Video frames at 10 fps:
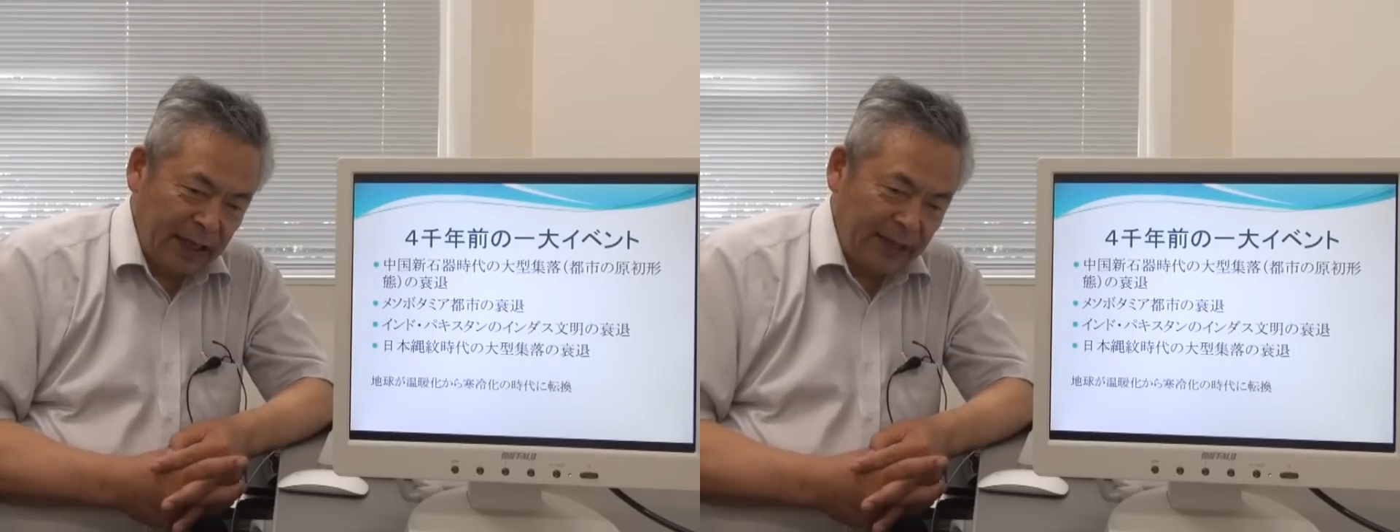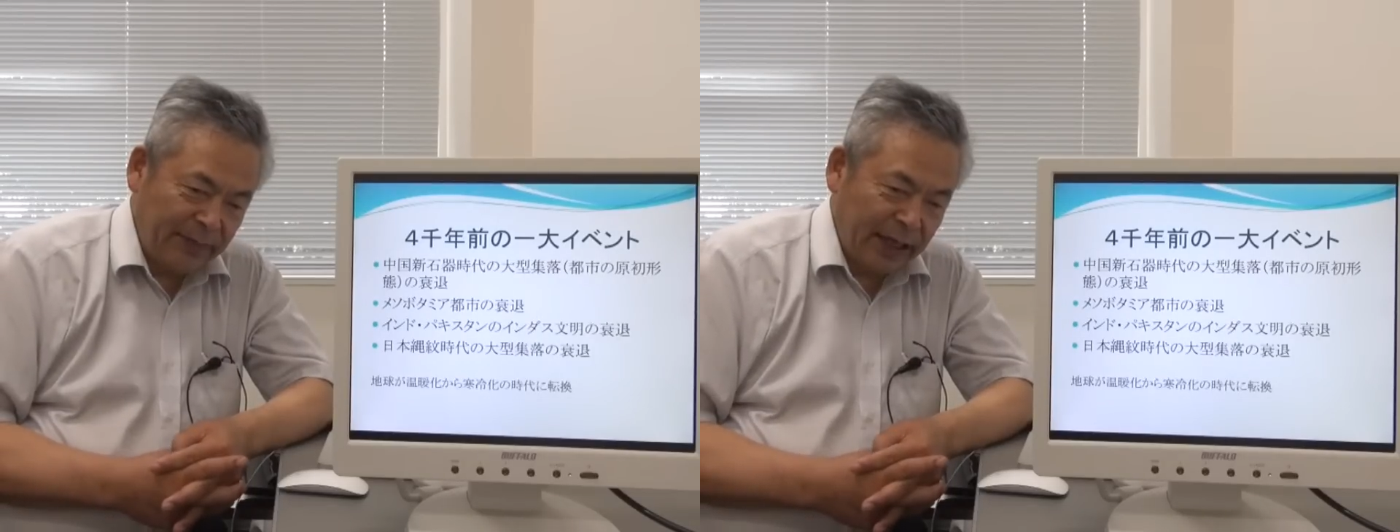
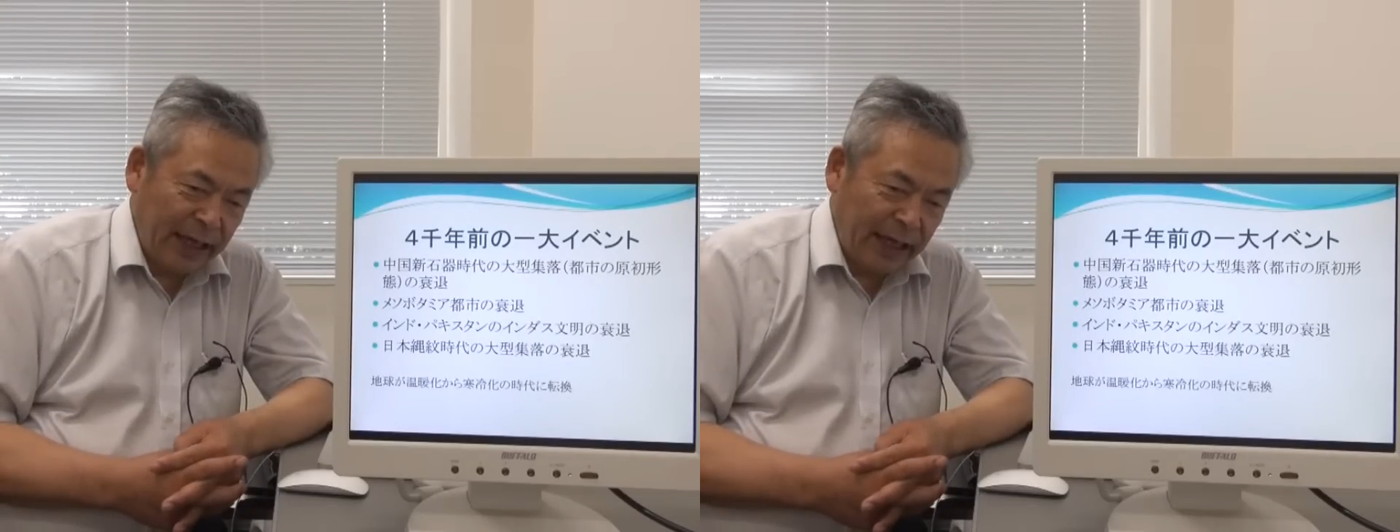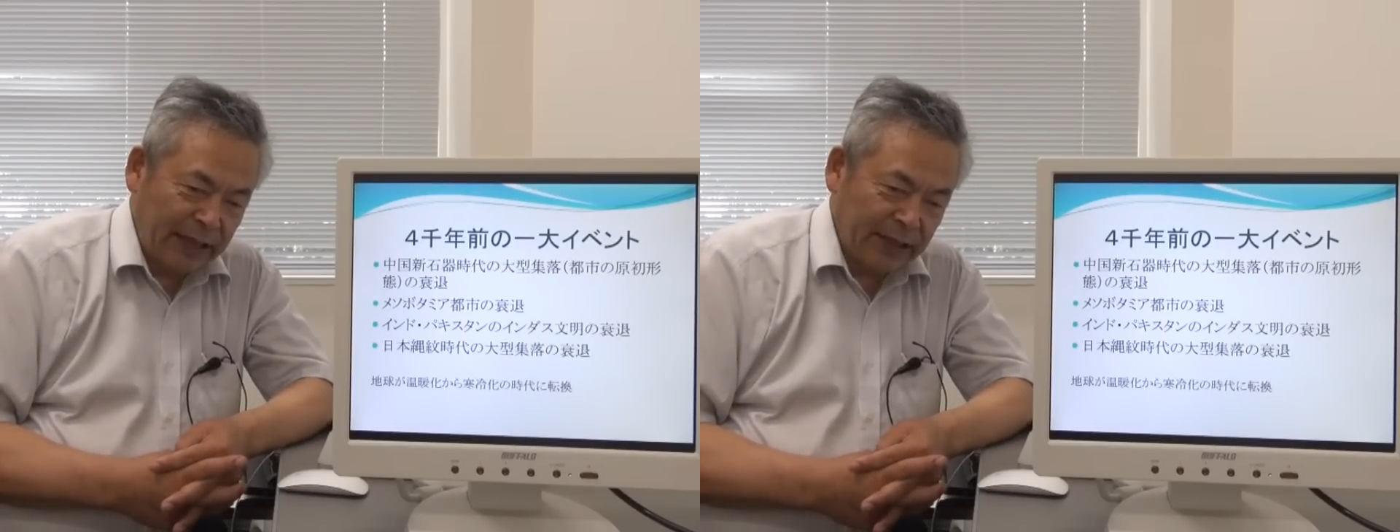今か
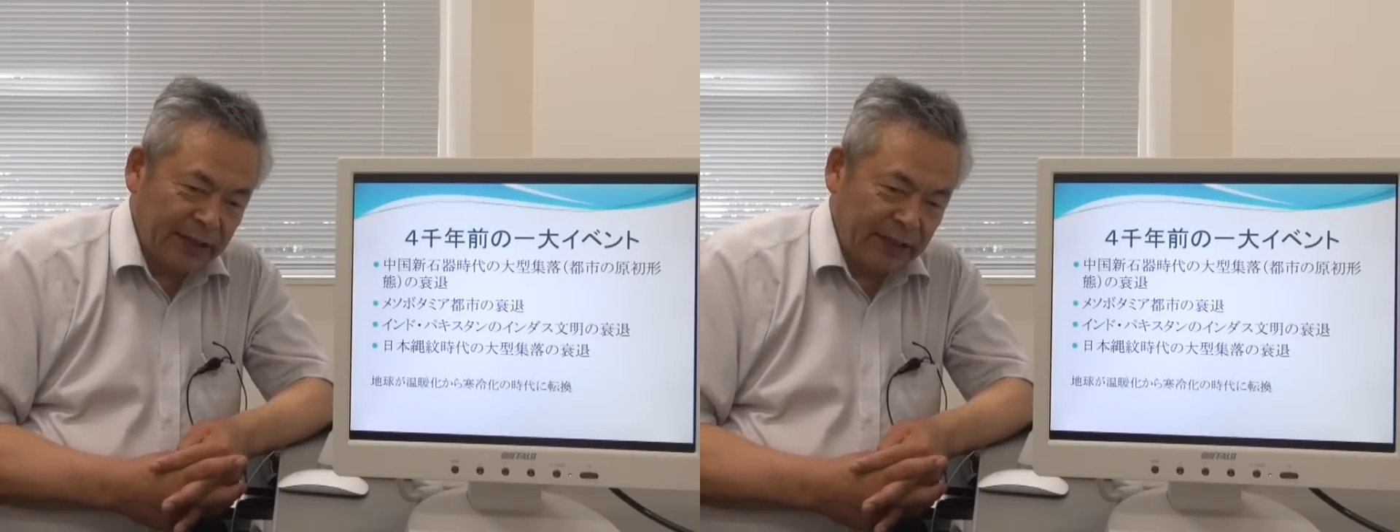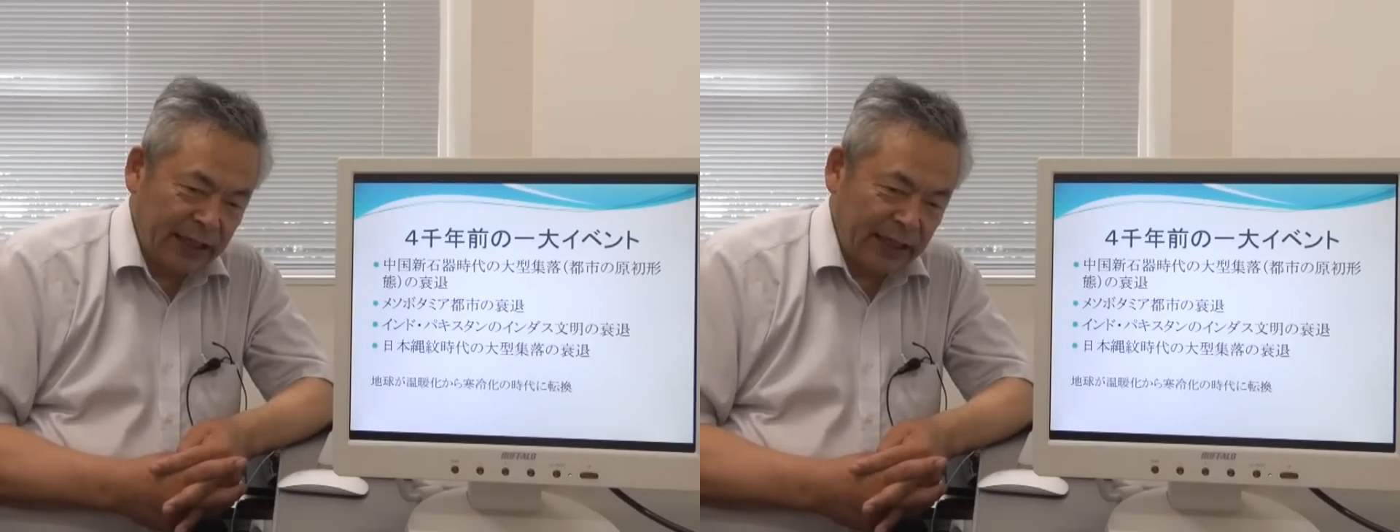ら
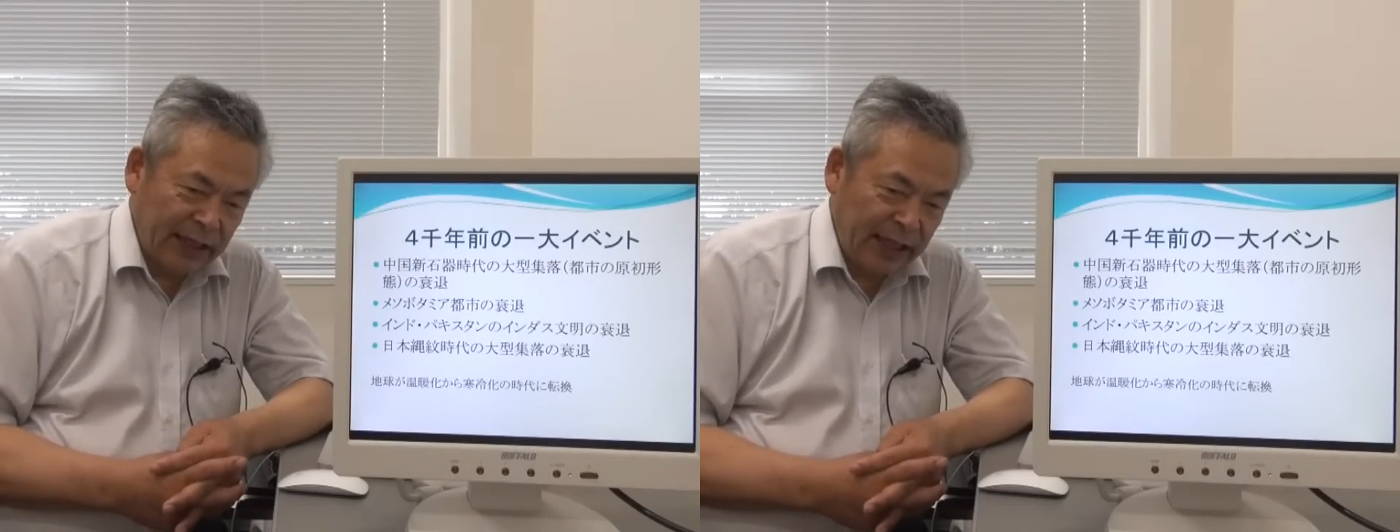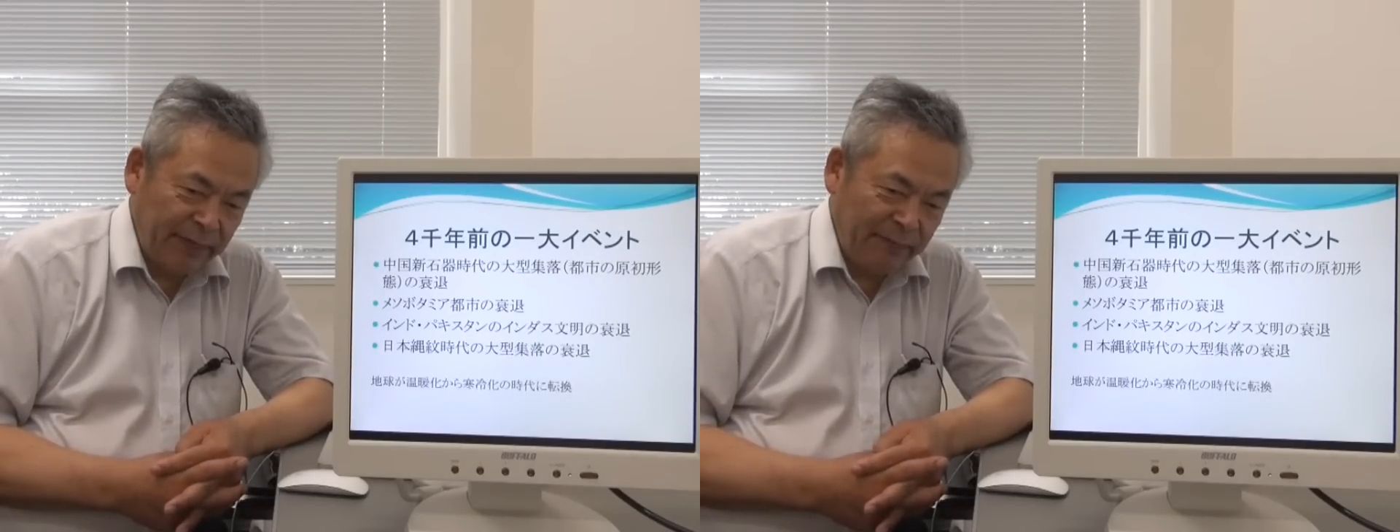4,000
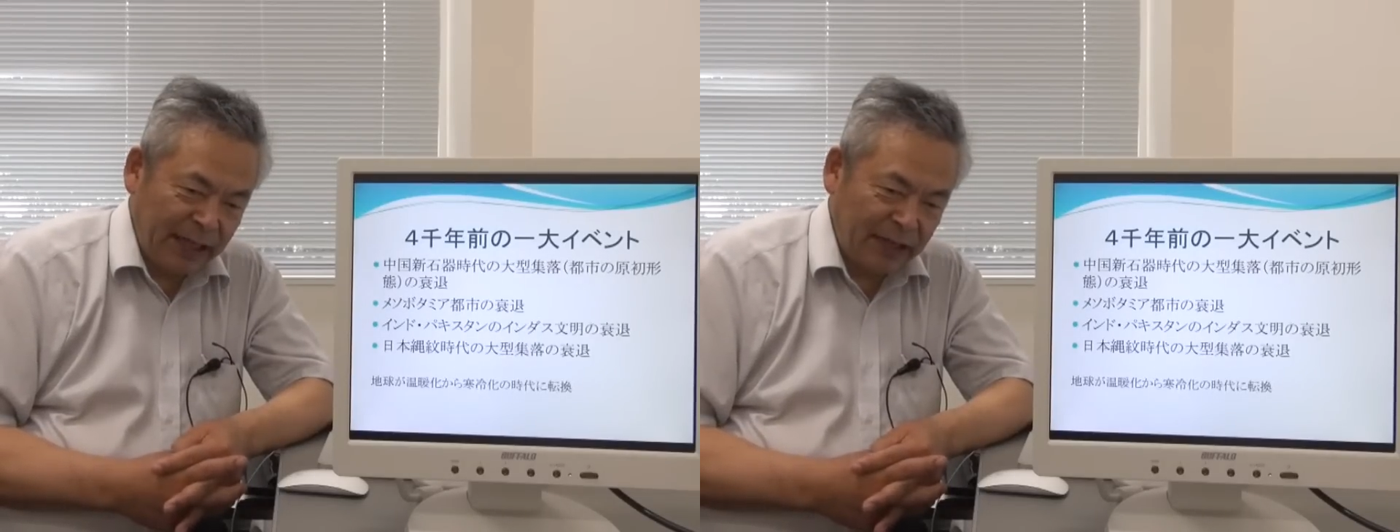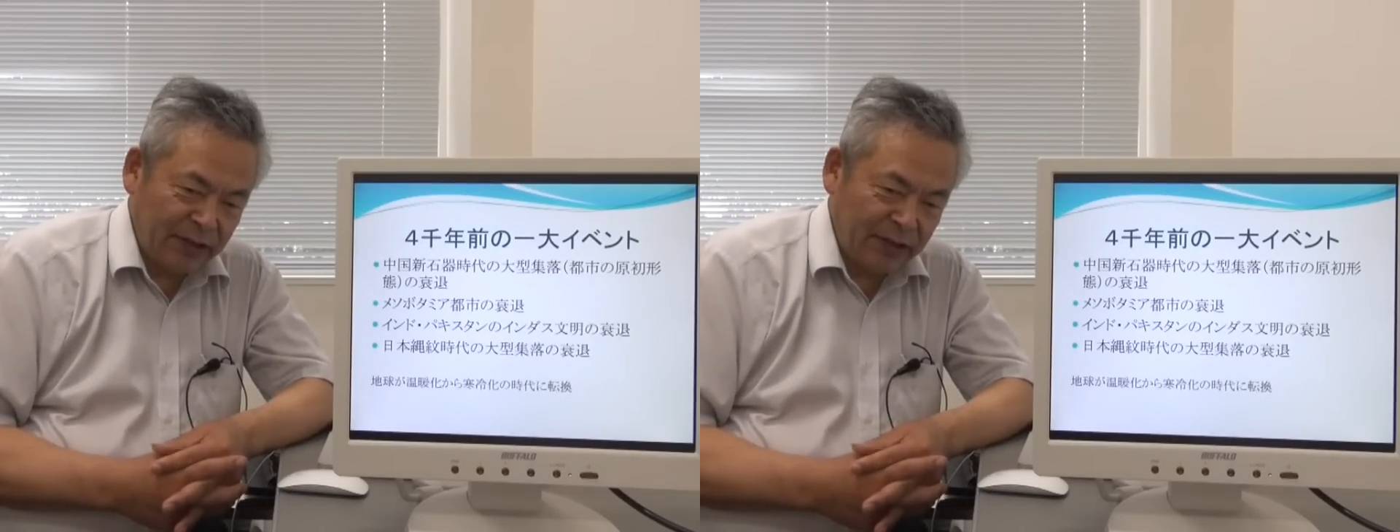年前